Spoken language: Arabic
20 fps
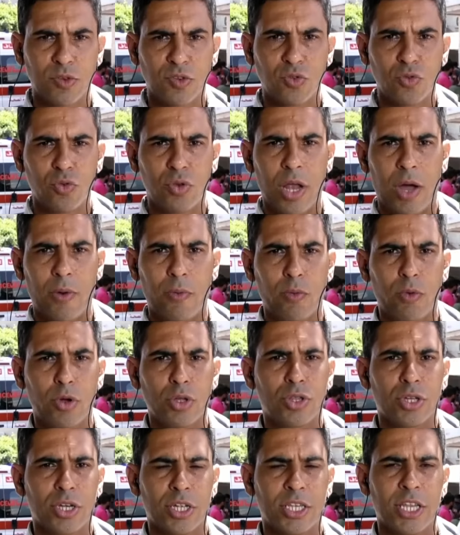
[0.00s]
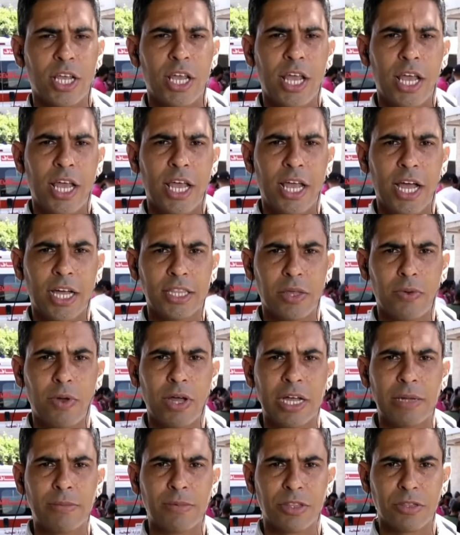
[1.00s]
وصول أو قدرة آه،
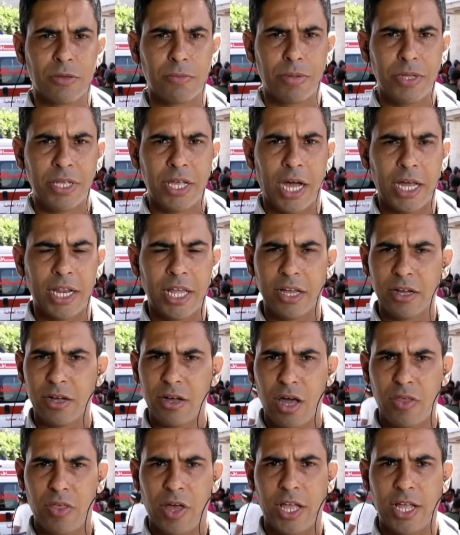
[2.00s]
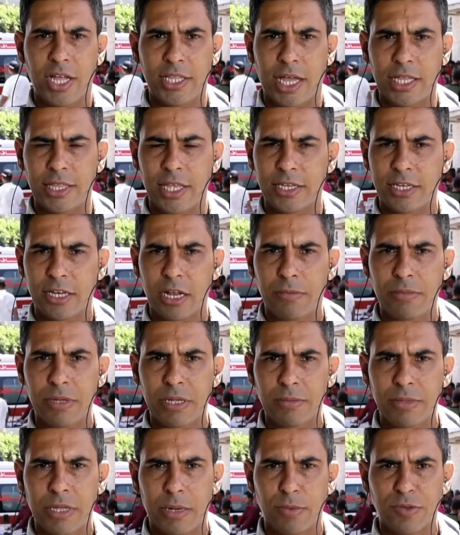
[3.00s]
الطواقم الطبية على إنقاذ حياة عدد كبير
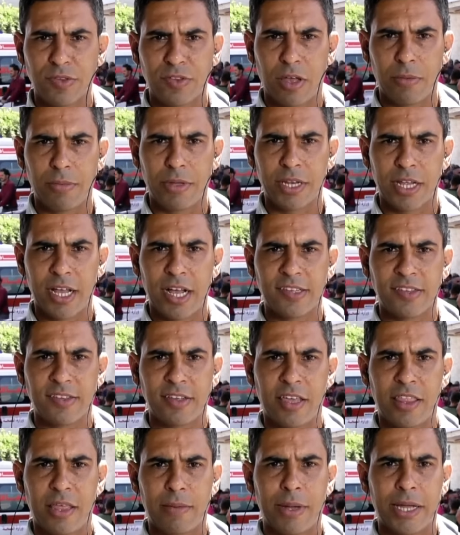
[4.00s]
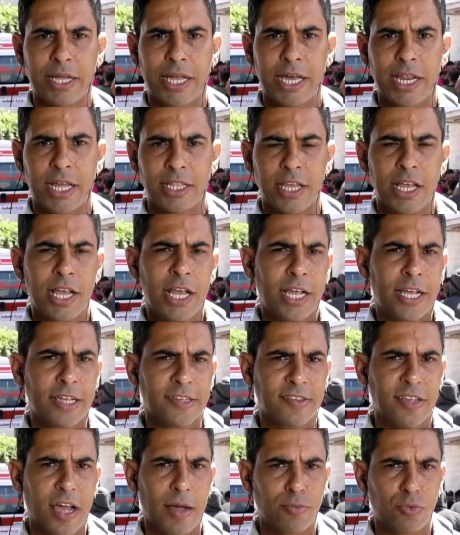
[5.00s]
من المصابين خاصة إذا ما كانت
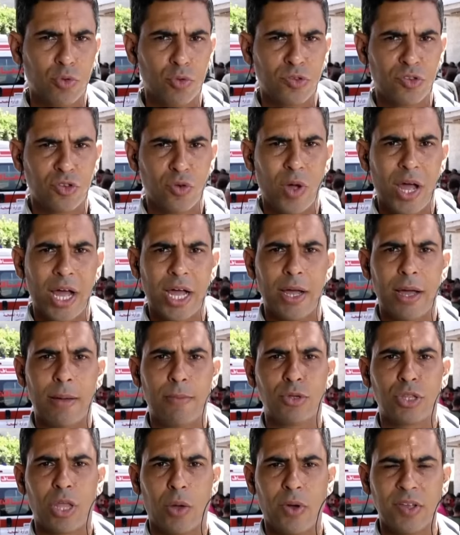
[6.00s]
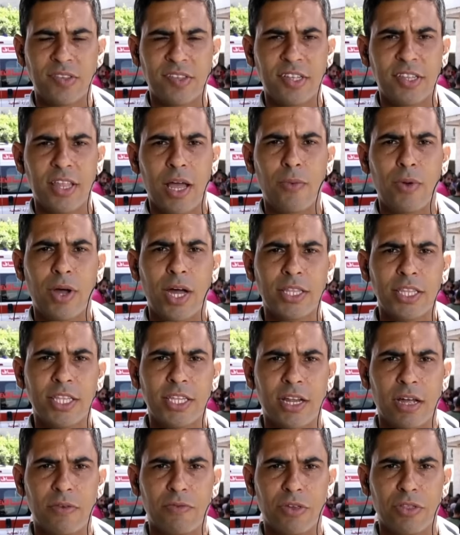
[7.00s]
إصابته سواء متوسطة أو
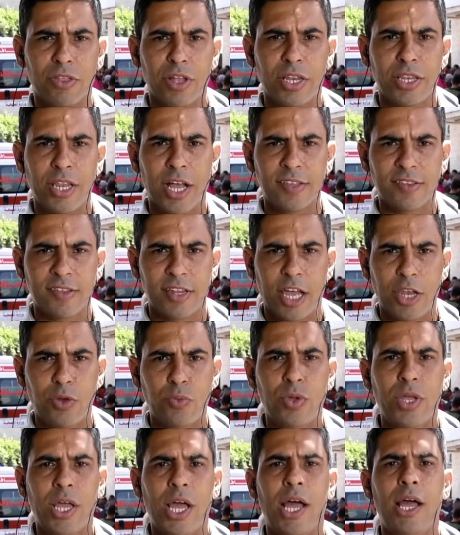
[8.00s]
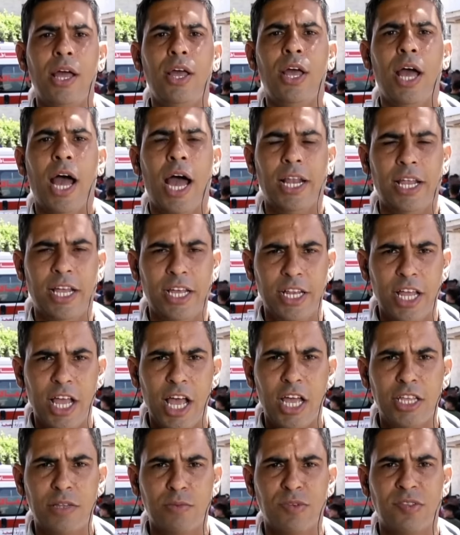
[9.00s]
خطيرة في ظل نقص الأدوية
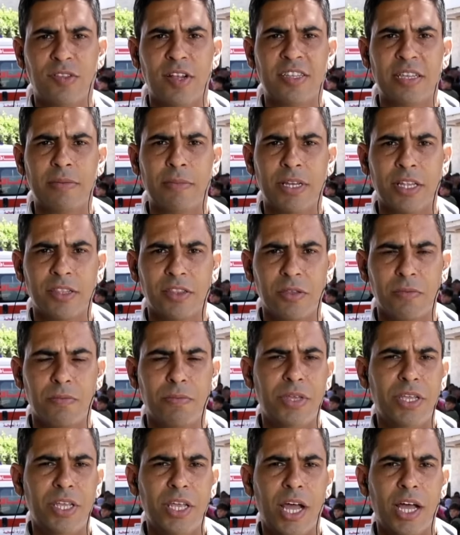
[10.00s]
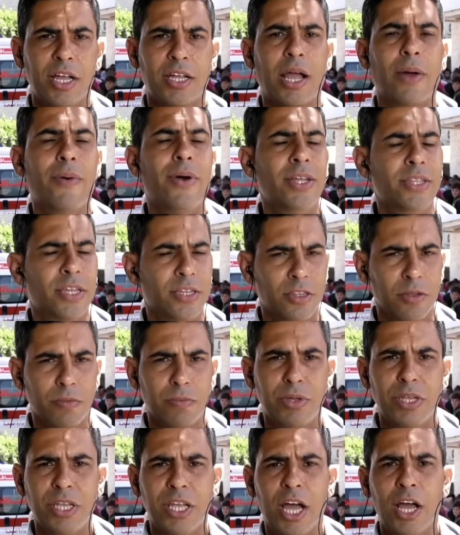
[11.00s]
العلاج المستلزمات الطبية كوادر
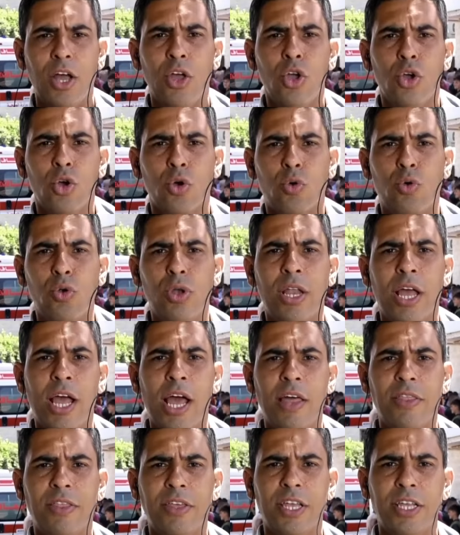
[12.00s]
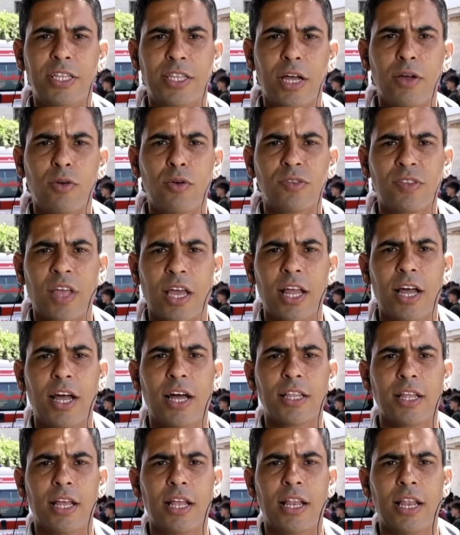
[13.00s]
طبية كل هذه تنقص
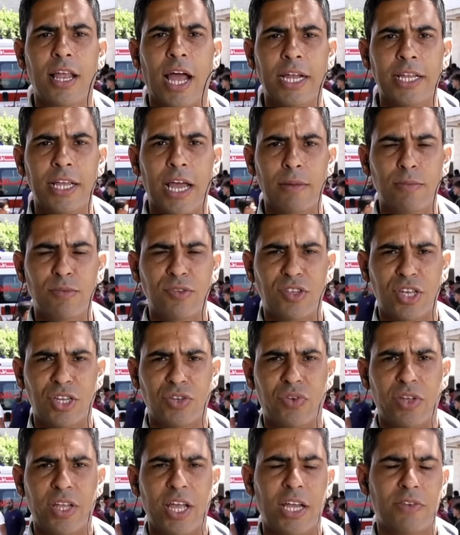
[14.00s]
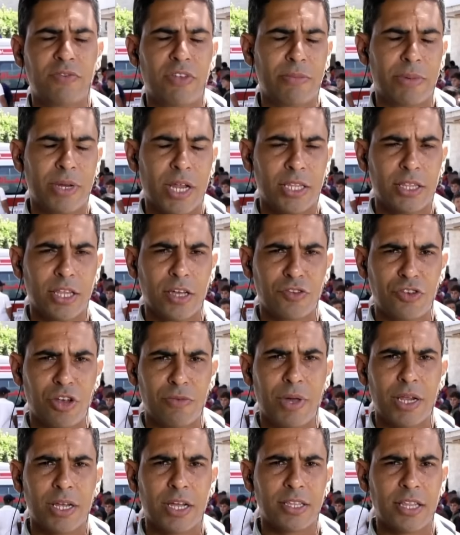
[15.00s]
على يعني المستشفيات في مناطق
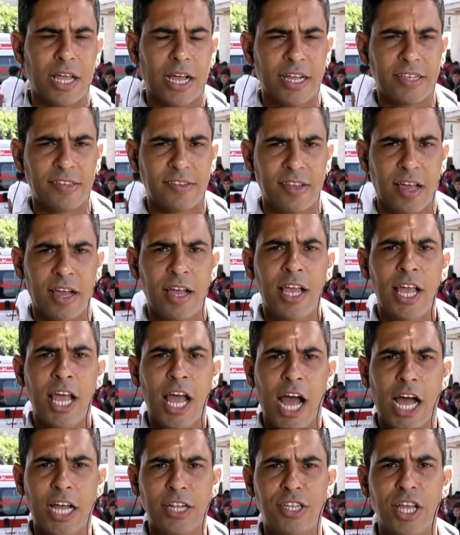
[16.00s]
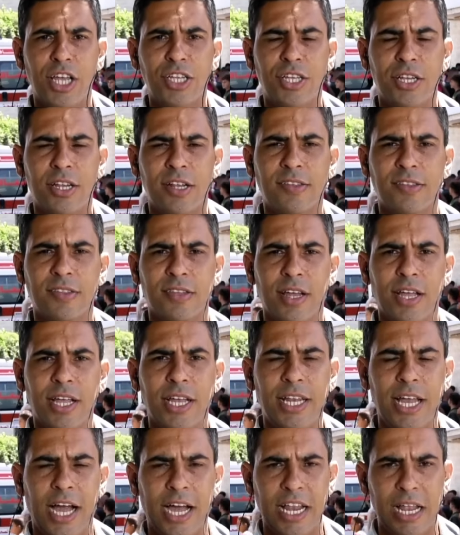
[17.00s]
شمال قطاع غزة الجيش
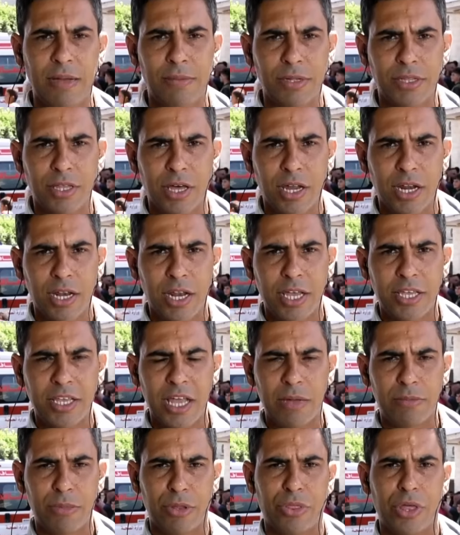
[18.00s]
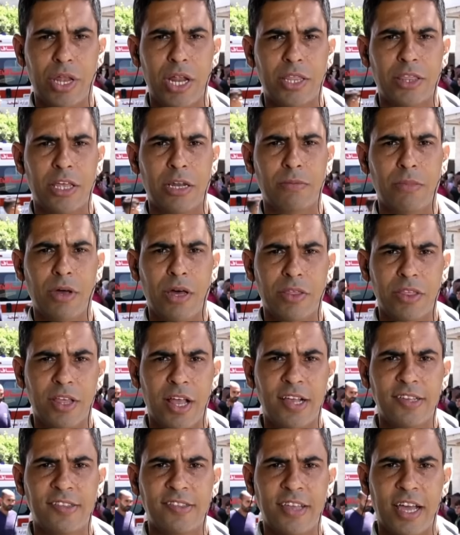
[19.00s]
الإسرائيلي على مدار الأيام الثلاثة
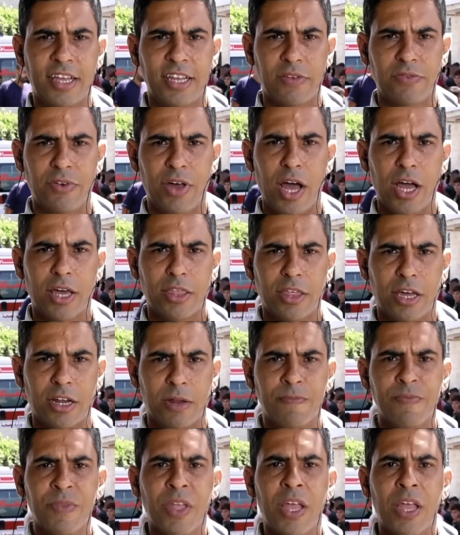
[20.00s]
الماضية استهدف أكثر